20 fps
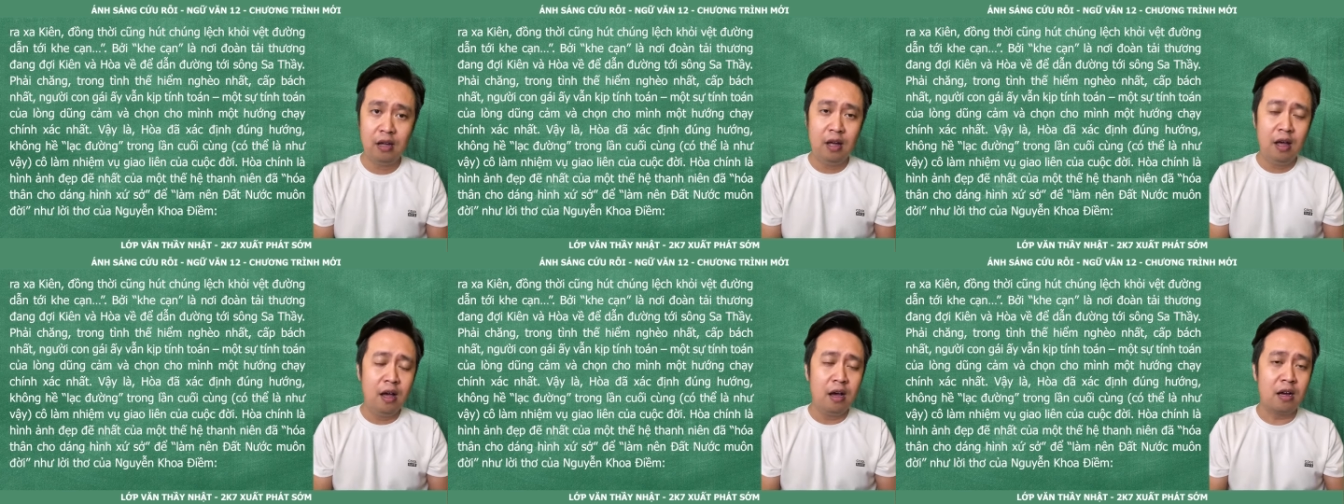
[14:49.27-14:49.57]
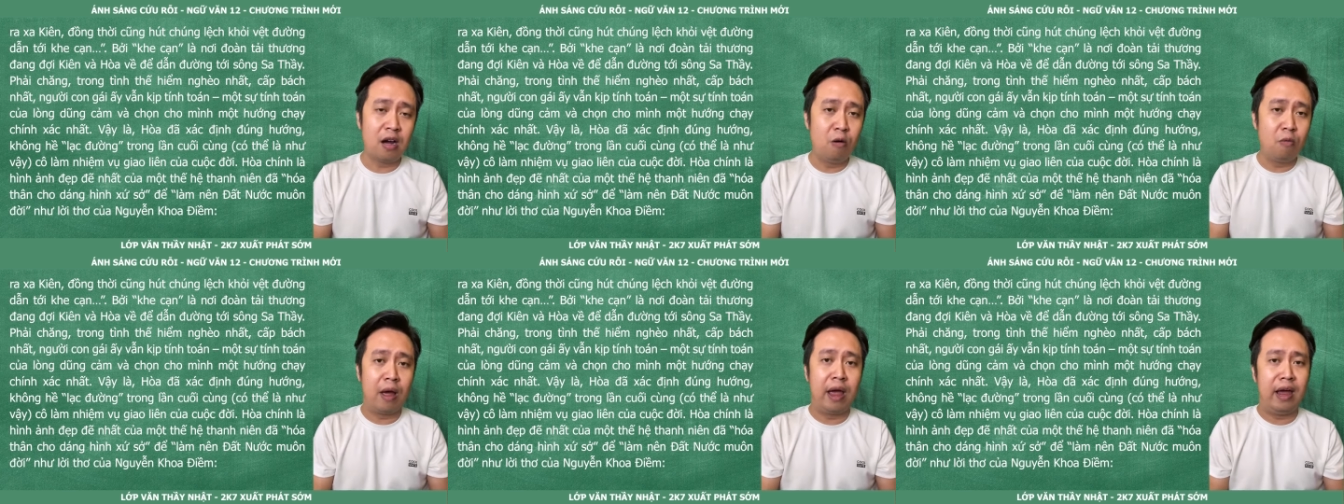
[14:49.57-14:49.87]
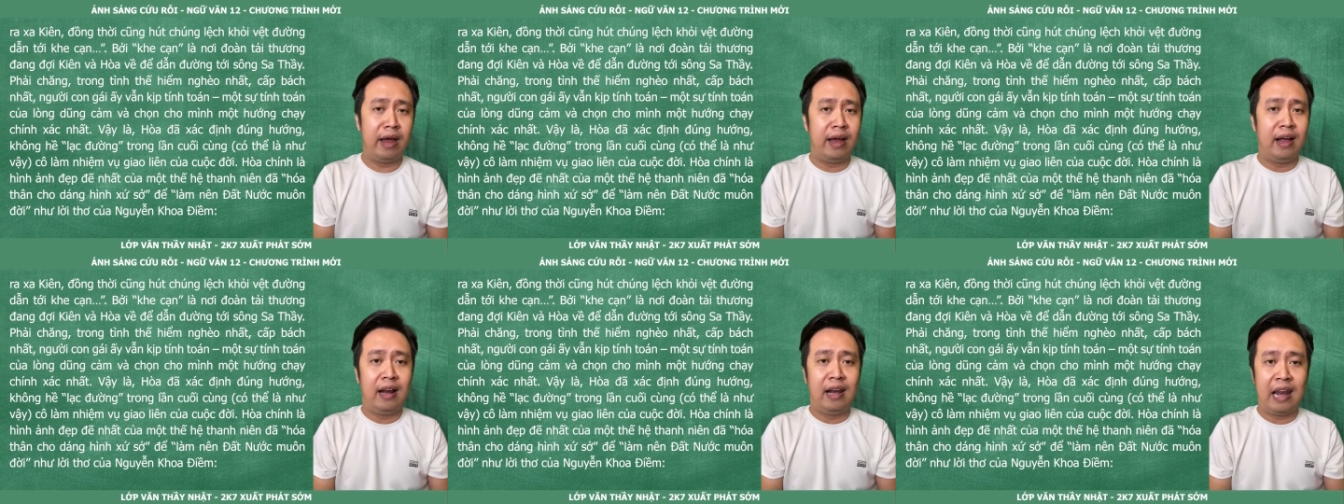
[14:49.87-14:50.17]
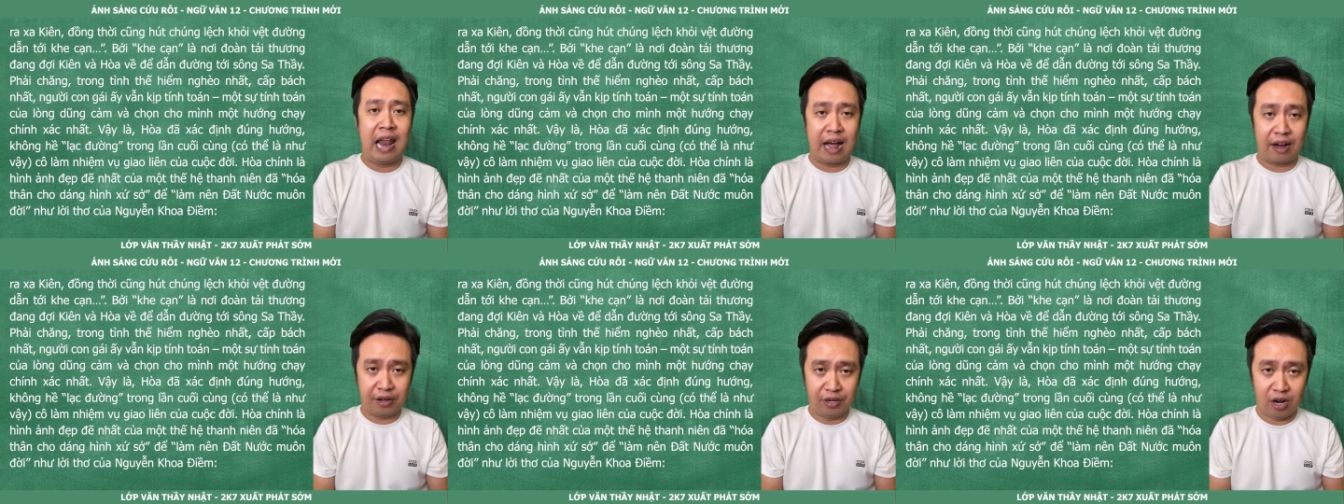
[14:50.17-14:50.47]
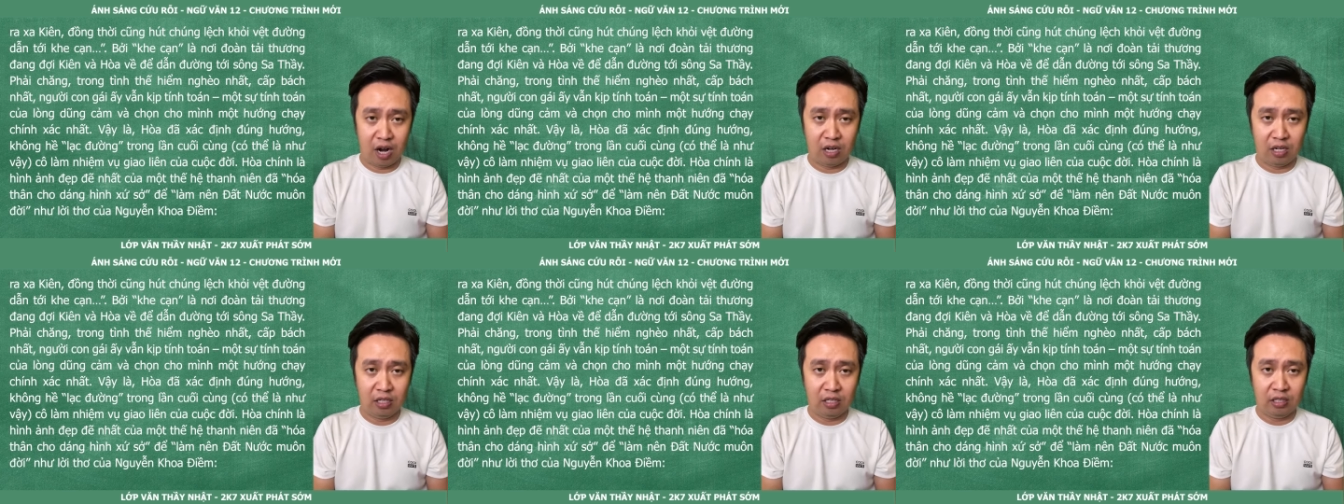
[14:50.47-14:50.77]
không hề lạc
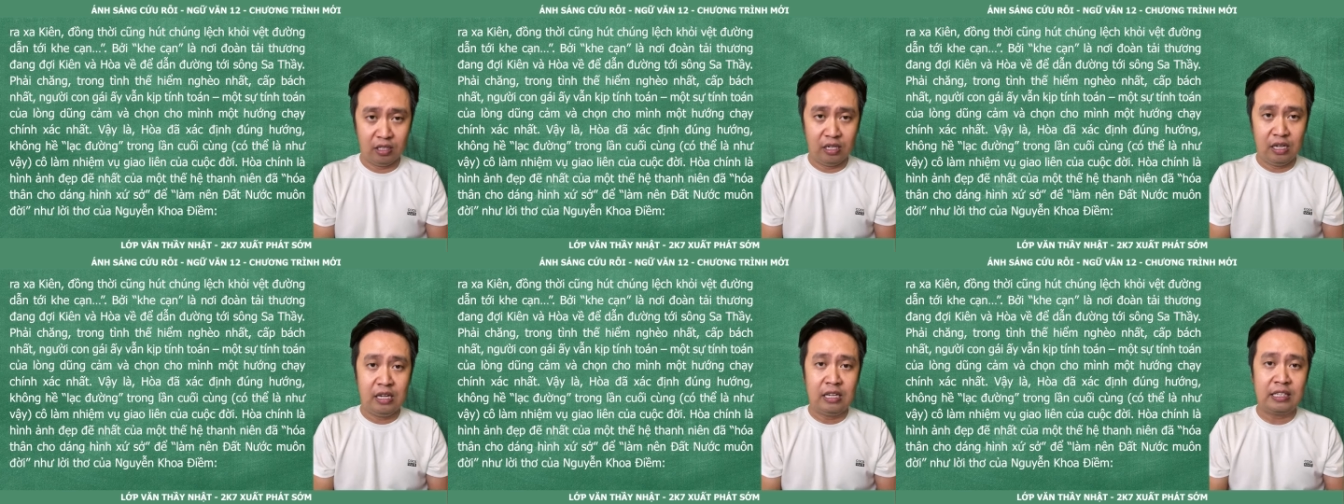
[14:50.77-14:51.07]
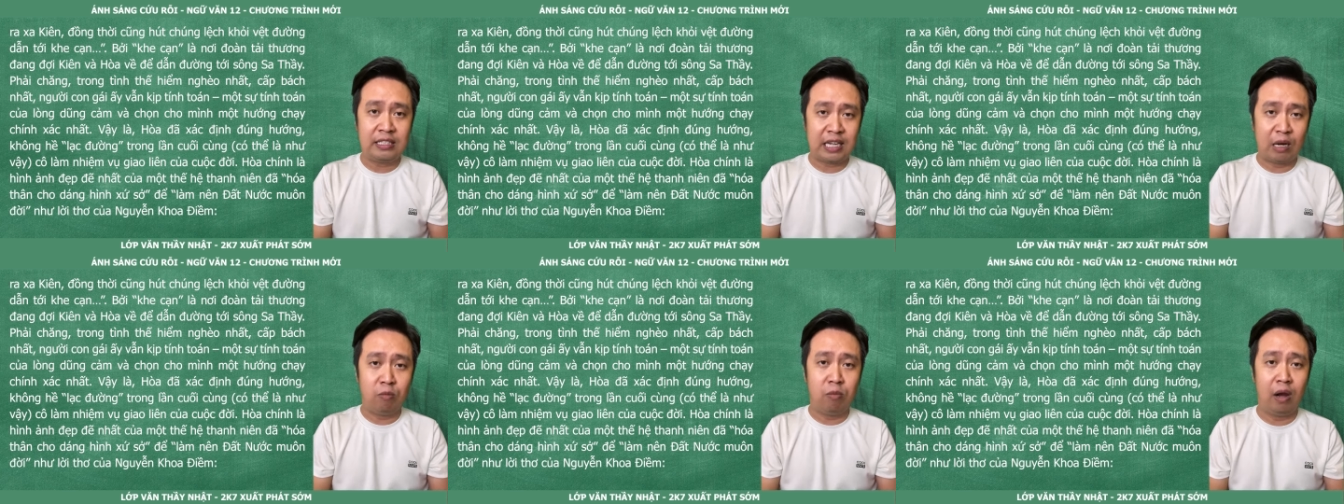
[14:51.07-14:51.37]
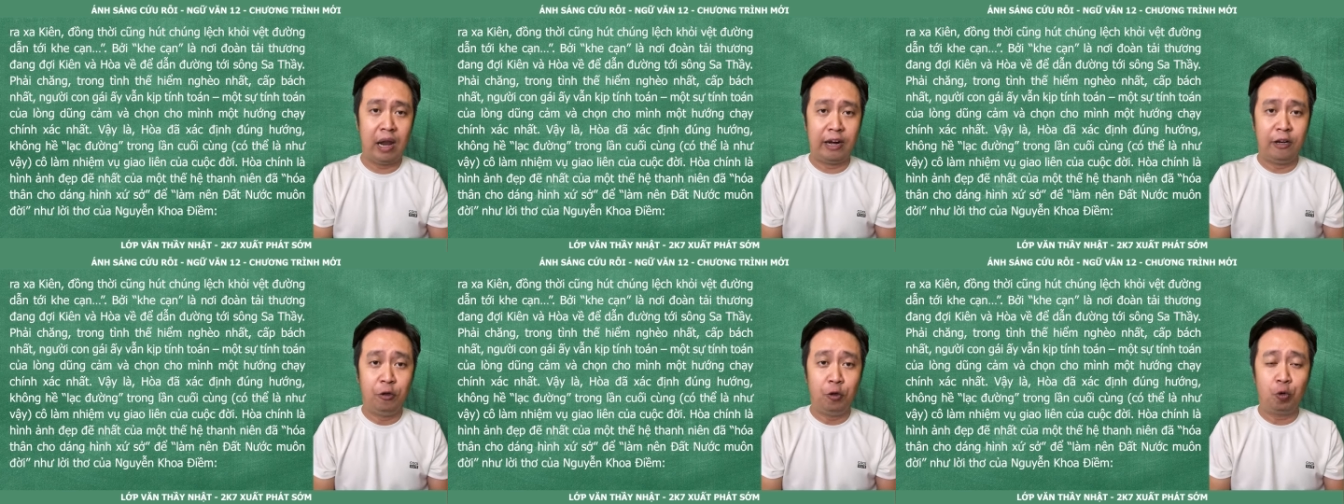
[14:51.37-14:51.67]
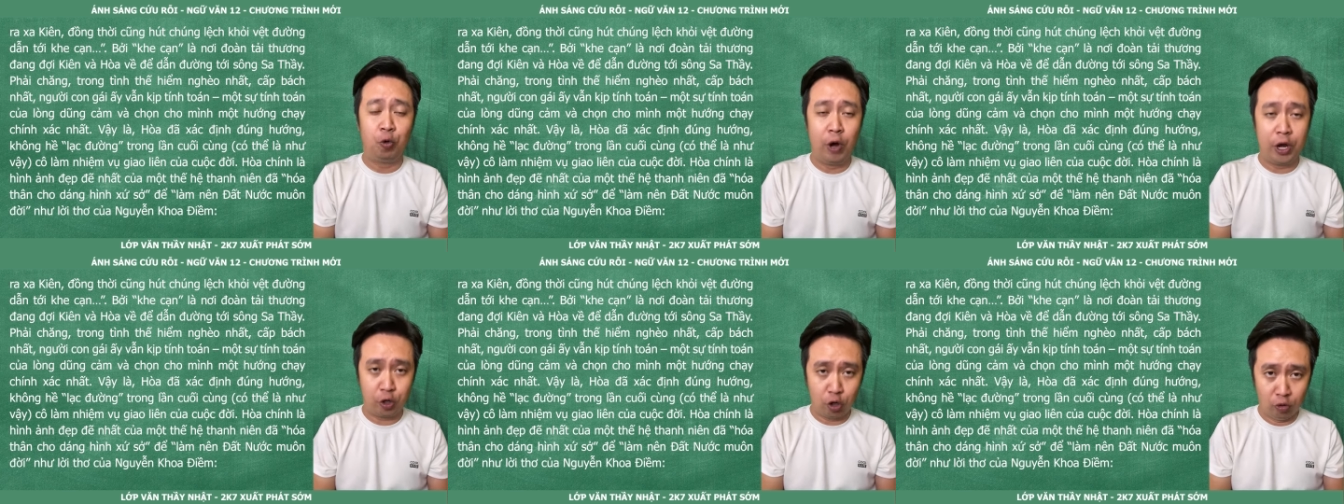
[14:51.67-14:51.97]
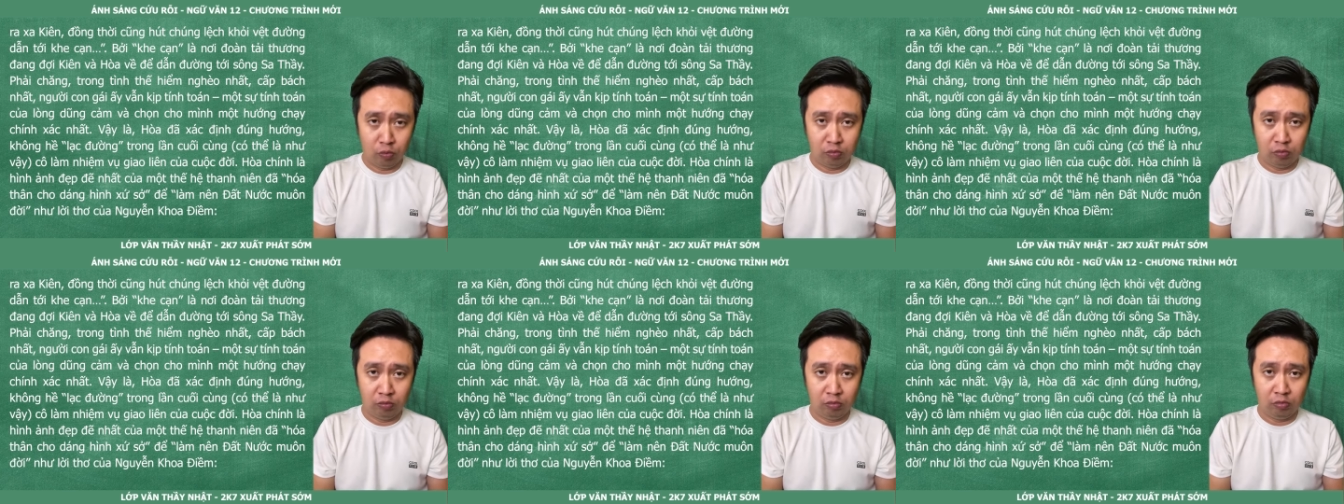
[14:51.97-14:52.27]
đường trong lần cuối
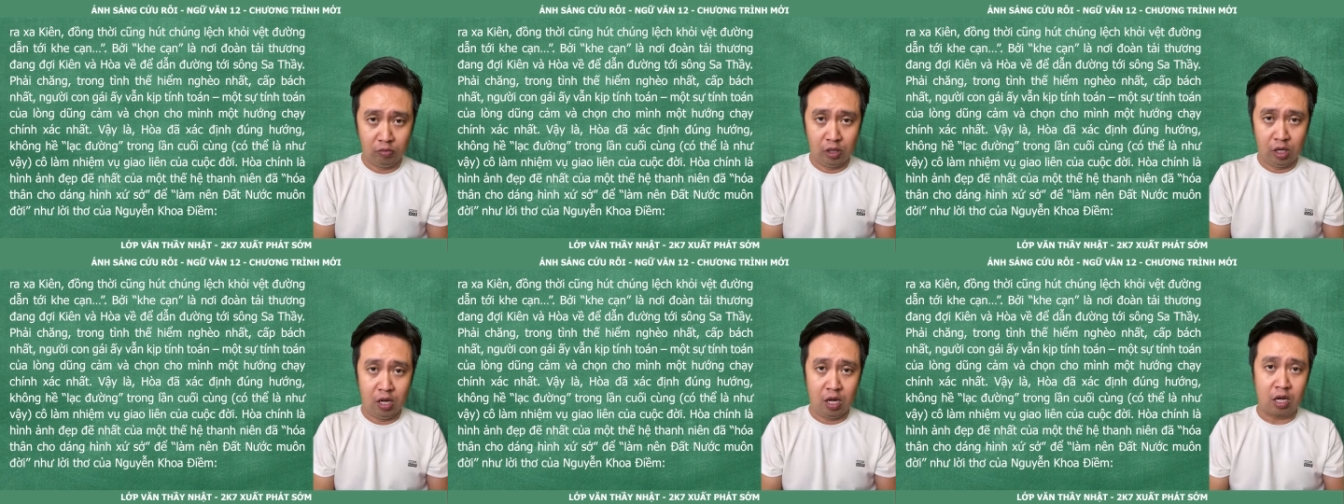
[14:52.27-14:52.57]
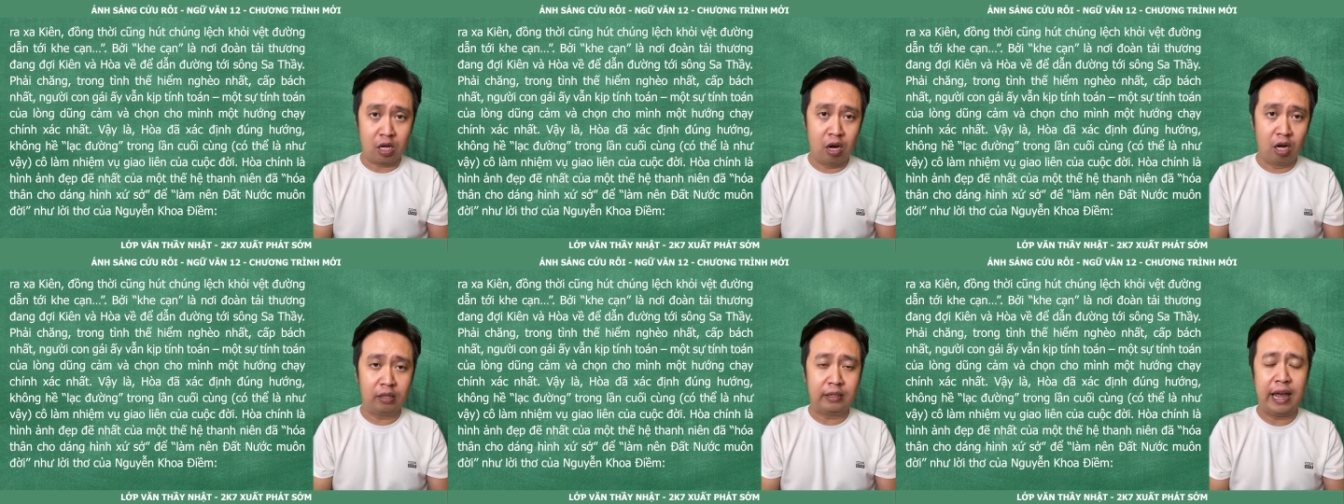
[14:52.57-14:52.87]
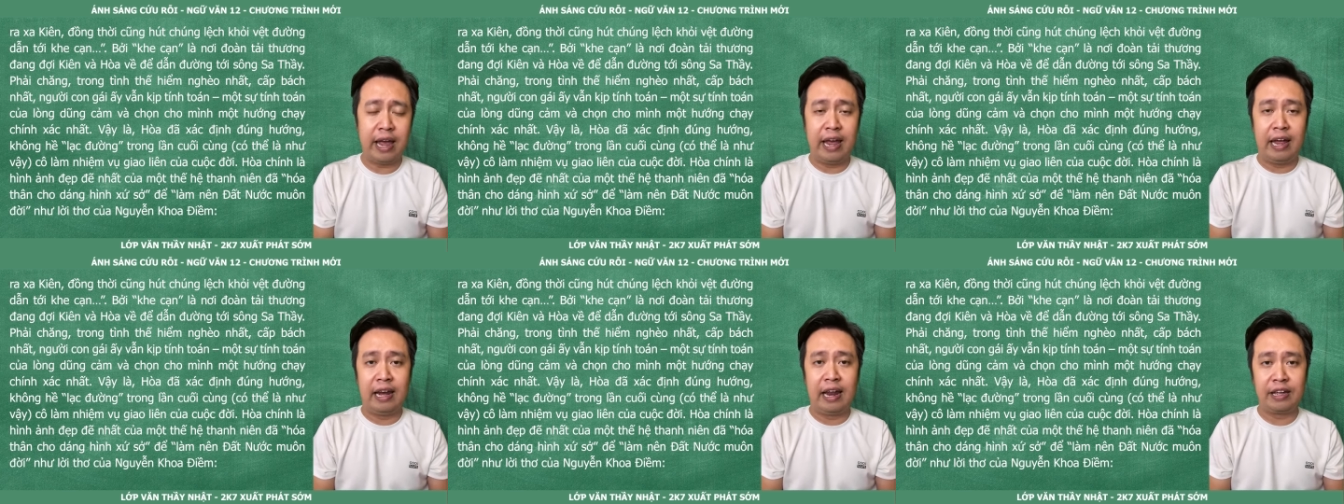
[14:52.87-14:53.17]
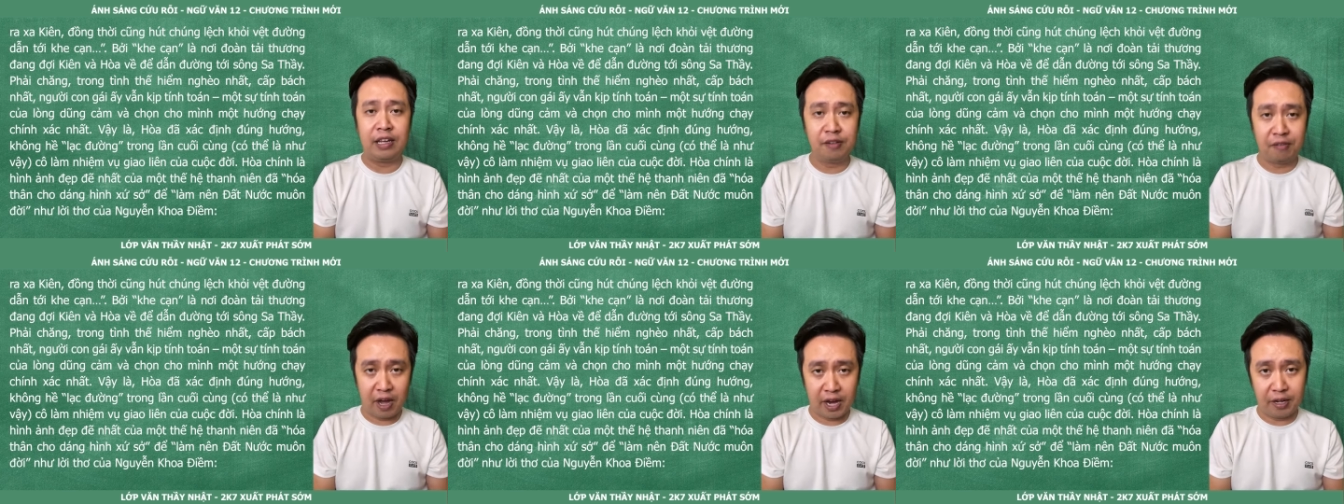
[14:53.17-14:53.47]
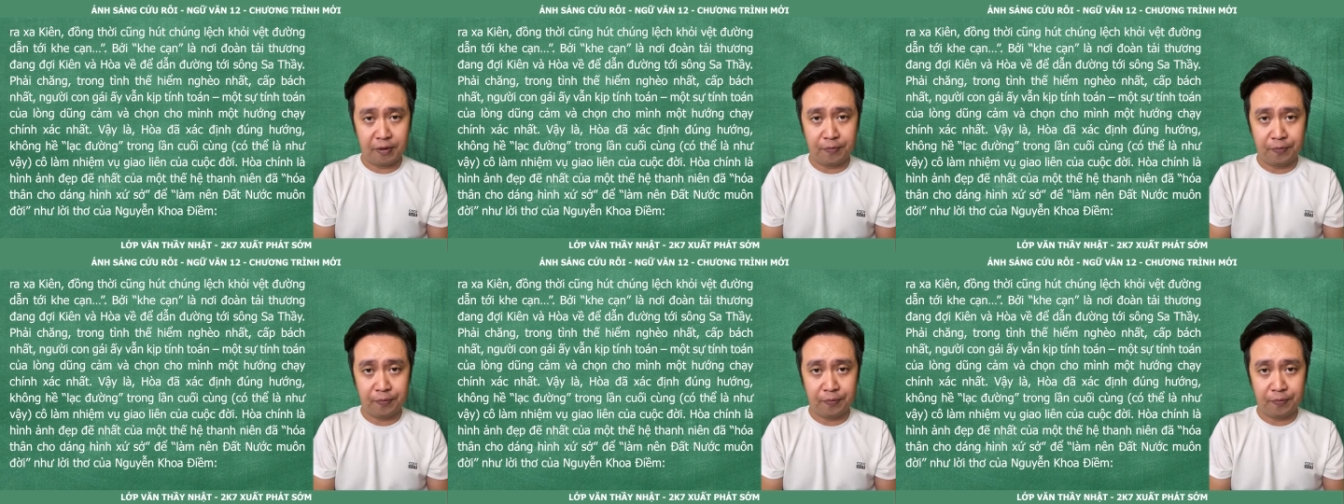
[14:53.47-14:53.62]
cùng. Có thể là như vậy.